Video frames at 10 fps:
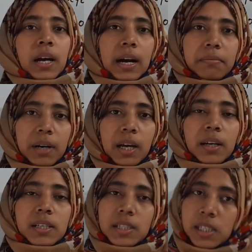আমরা
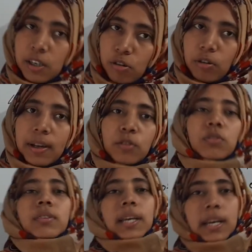সেগুলো
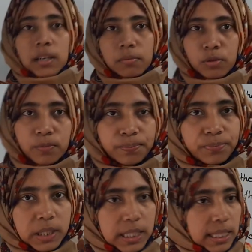এখন দেখে নেব
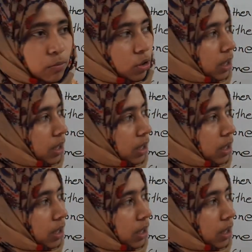যেমন